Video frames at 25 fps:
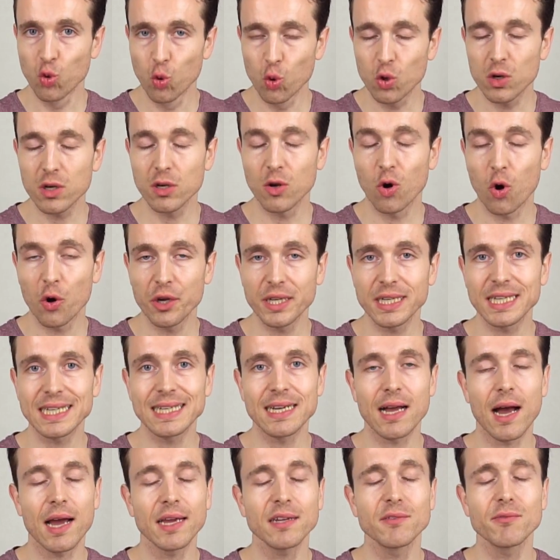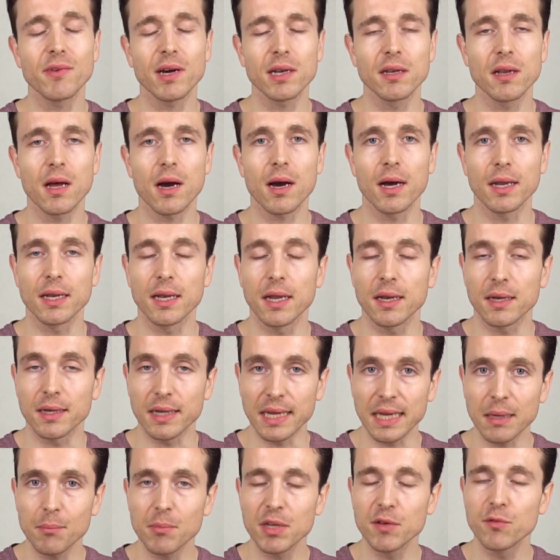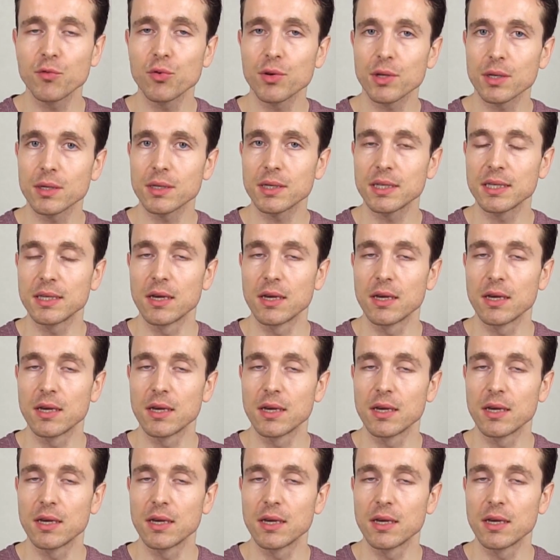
dunkelhäutigen Einwanderern nehmen würden,